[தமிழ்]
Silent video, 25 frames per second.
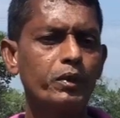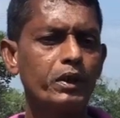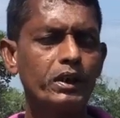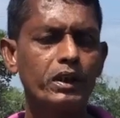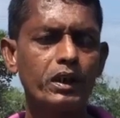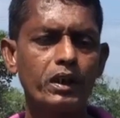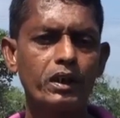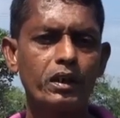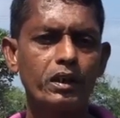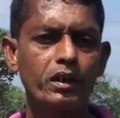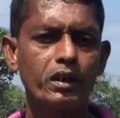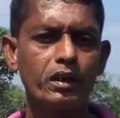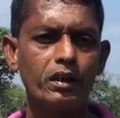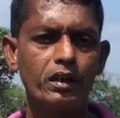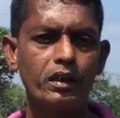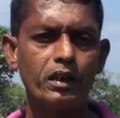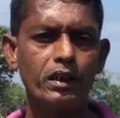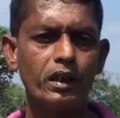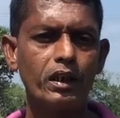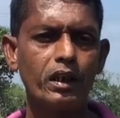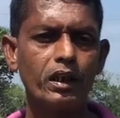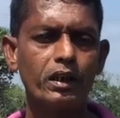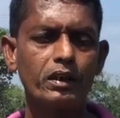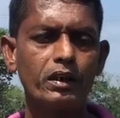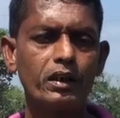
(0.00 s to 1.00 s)
போன்ற
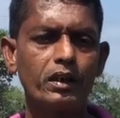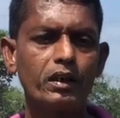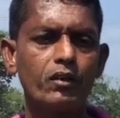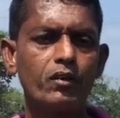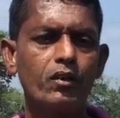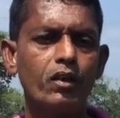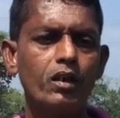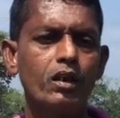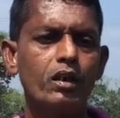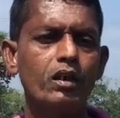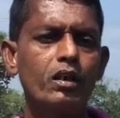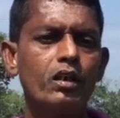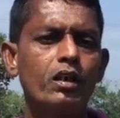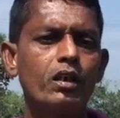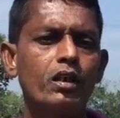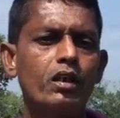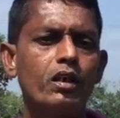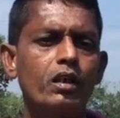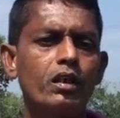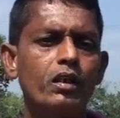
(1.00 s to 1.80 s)
பசலைகளை இட்டுள்ளேன்